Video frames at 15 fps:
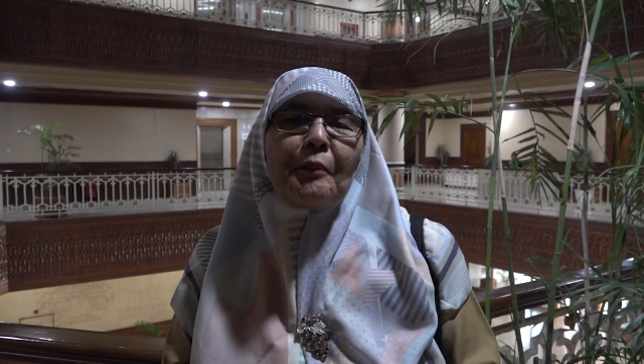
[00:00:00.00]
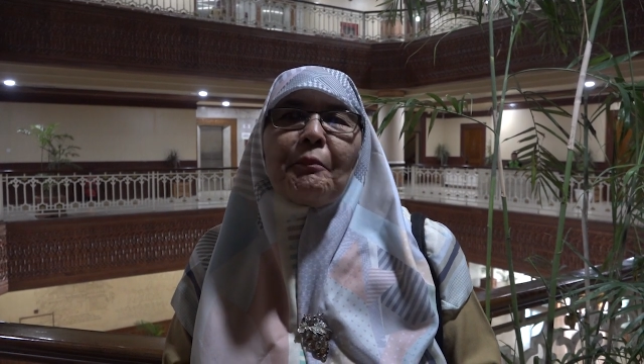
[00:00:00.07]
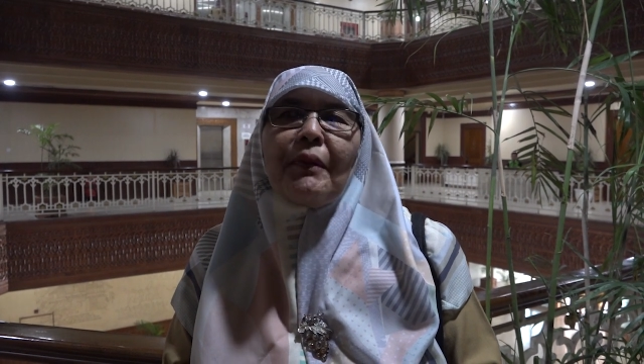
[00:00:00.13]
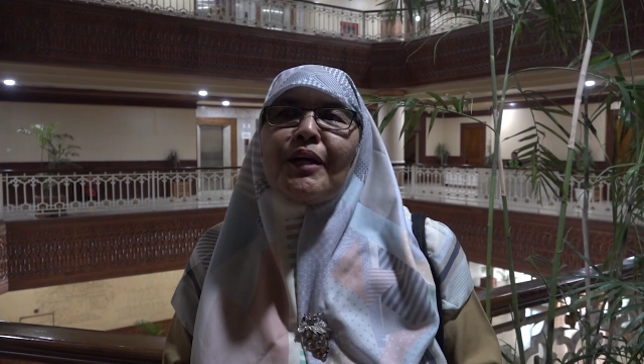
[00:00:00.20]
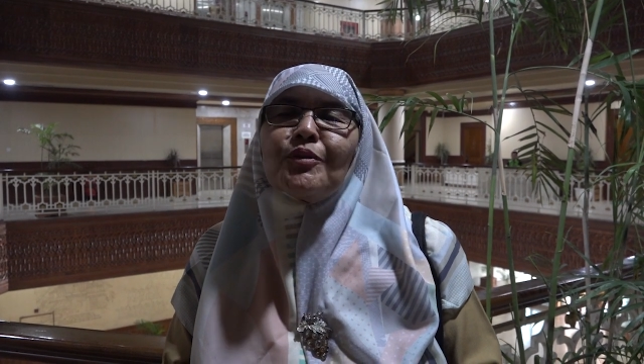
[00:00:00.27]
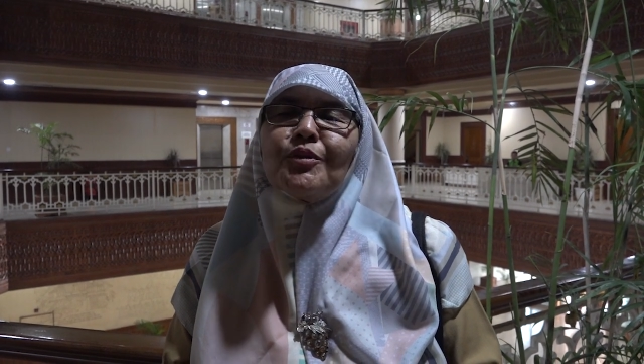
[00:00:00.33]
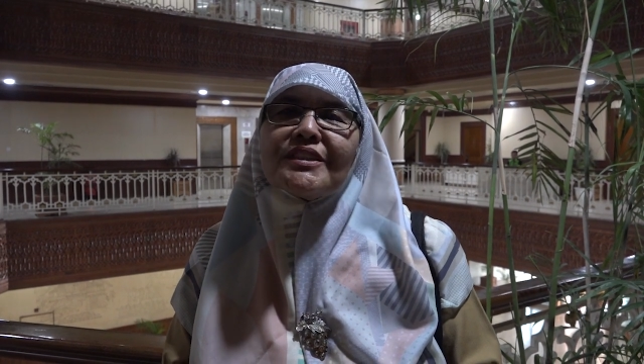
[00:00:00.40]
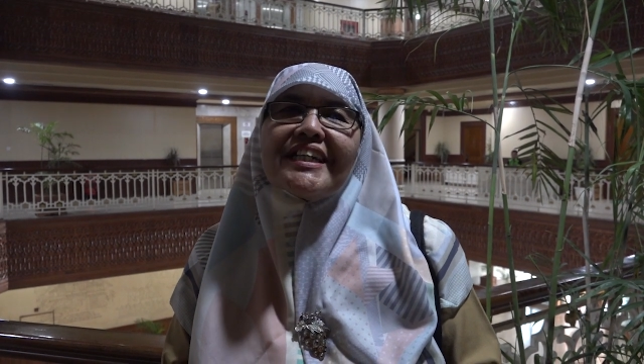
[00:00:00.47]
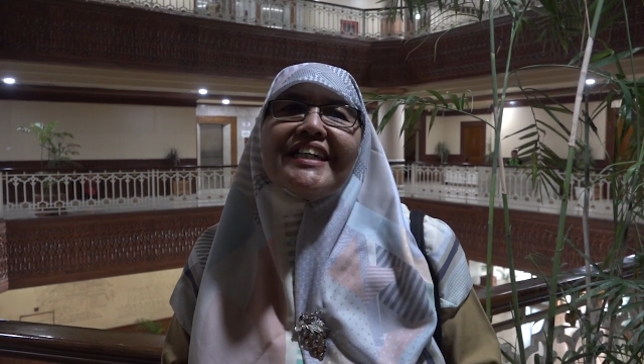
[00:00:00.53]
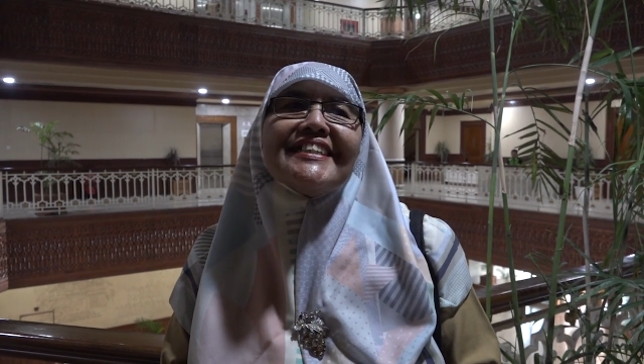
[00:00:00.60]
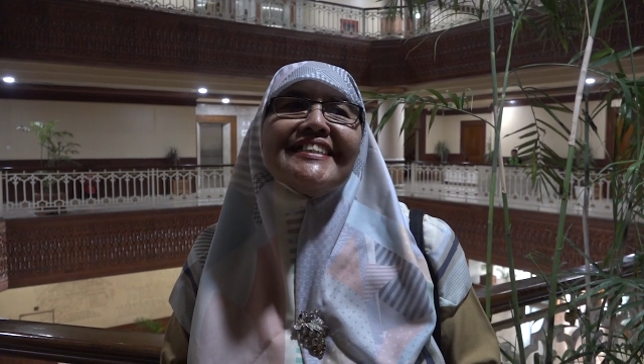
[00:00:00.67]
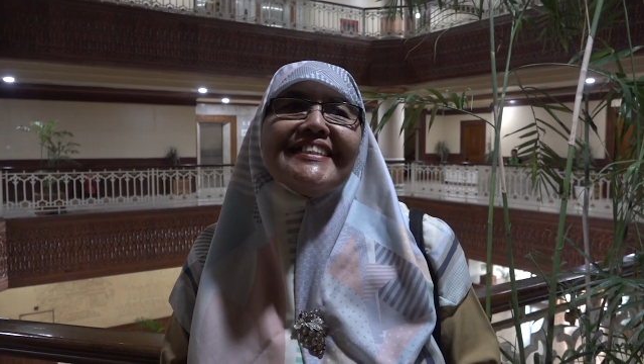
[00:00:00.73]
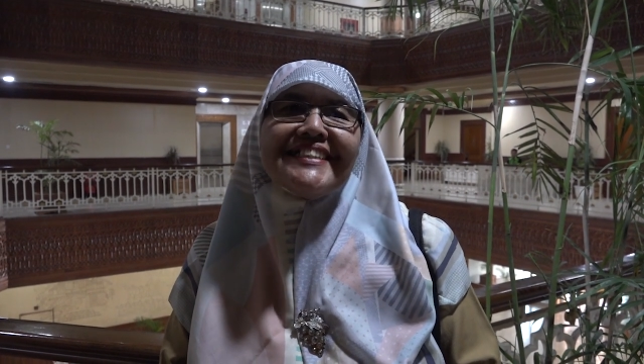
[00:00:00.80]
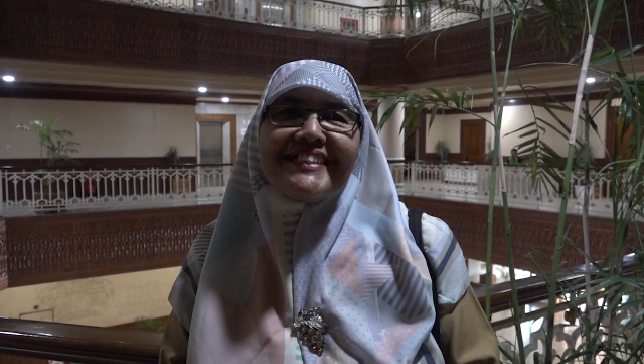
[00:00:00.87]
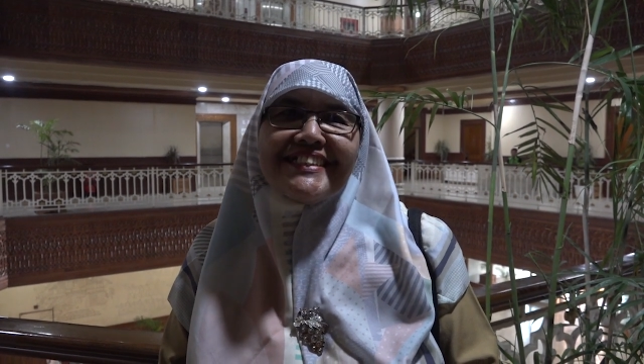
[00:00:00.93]
baru
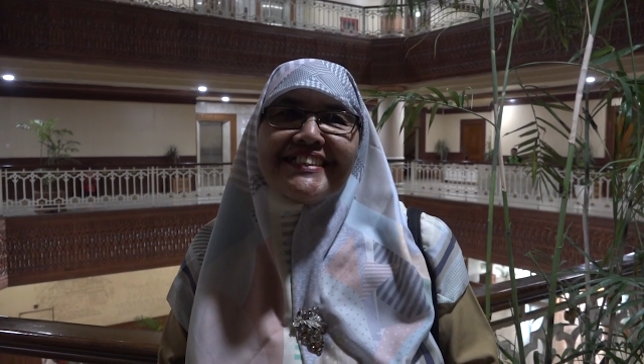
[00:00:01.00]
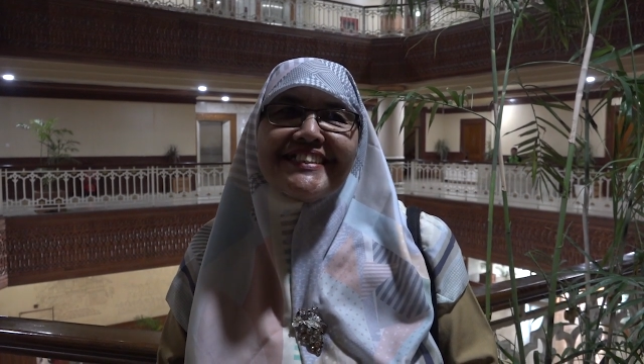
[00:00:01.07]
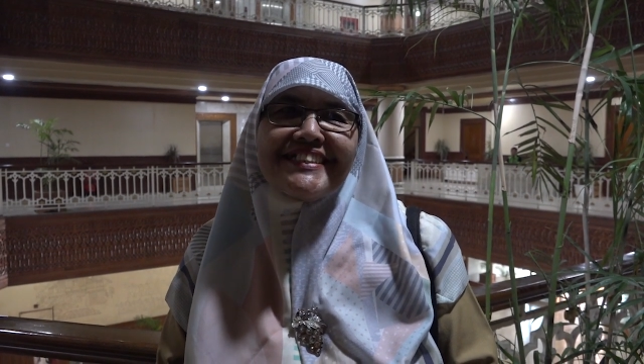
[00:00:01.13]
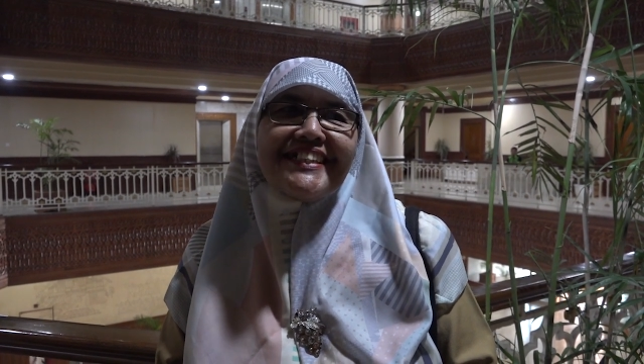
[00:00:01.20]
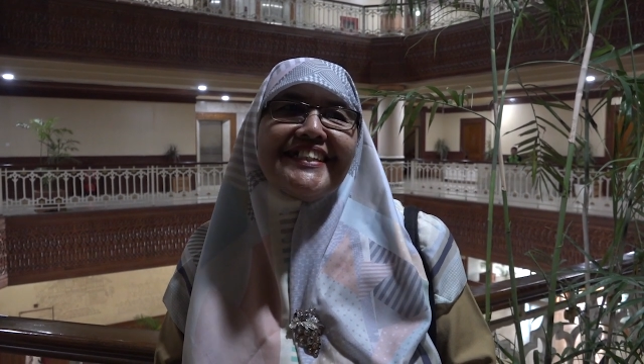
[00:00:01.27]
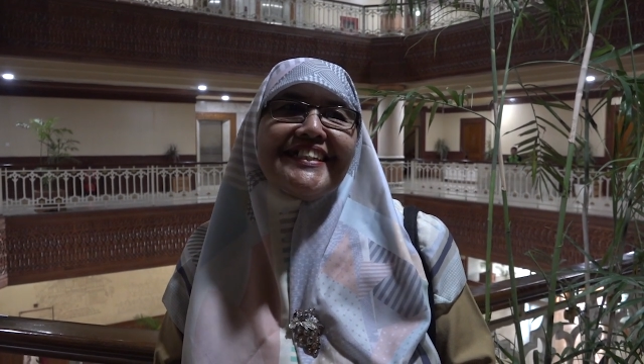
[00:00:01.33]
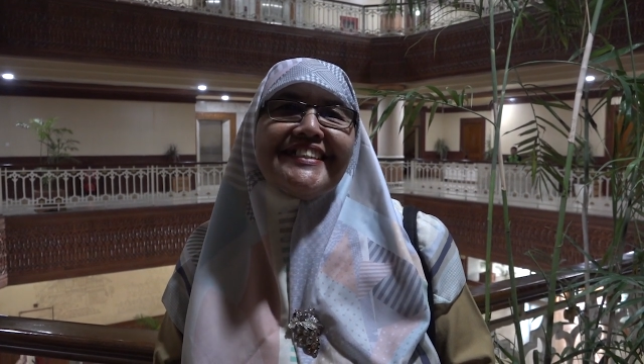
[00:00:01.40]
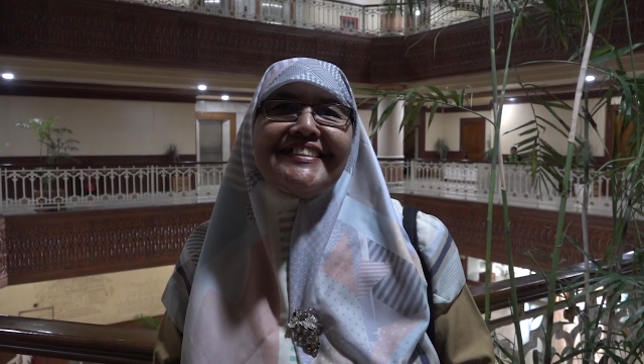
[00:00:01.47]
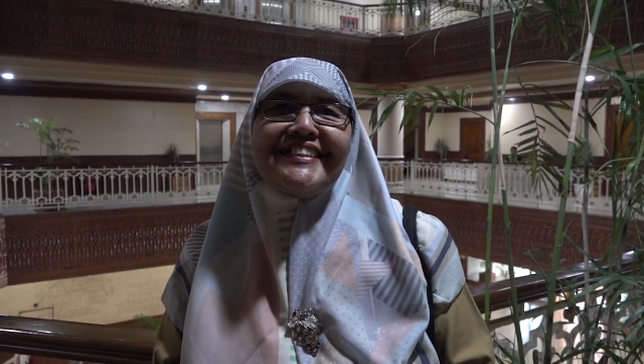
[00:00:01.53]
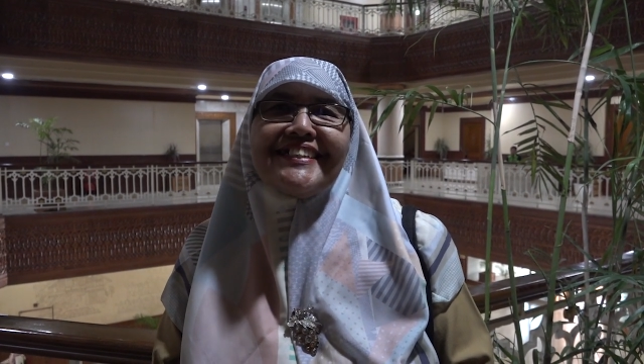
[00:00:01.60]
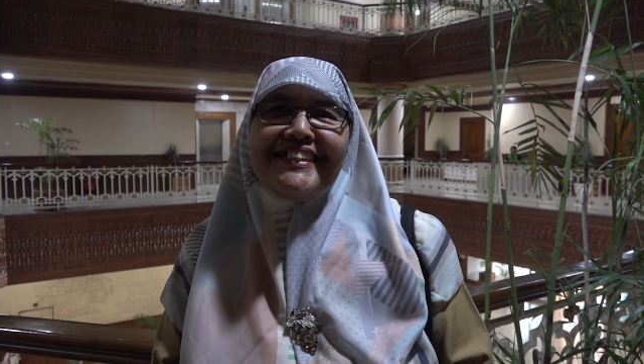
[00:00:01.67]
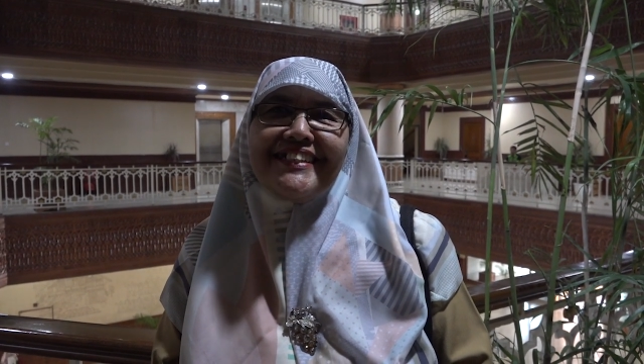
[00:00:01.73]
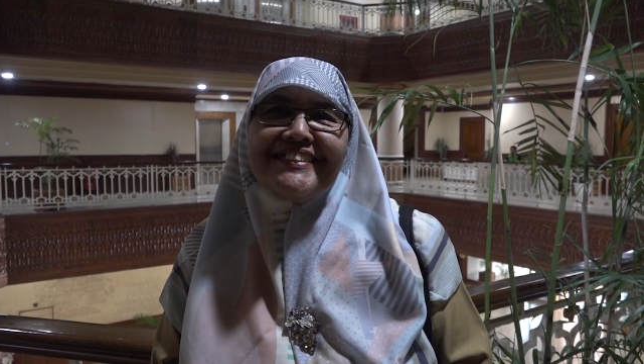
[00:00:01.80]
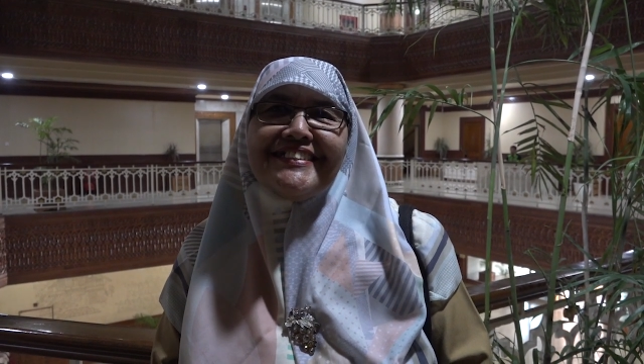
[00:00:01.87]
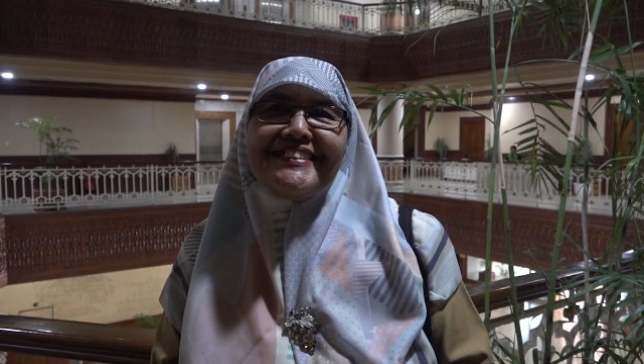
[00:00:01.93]
sekali ini saya
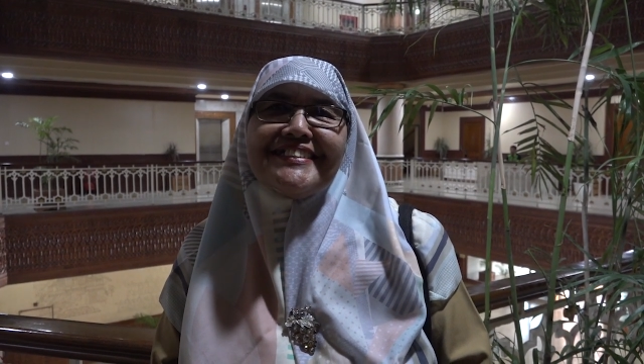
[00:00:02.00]
rasakan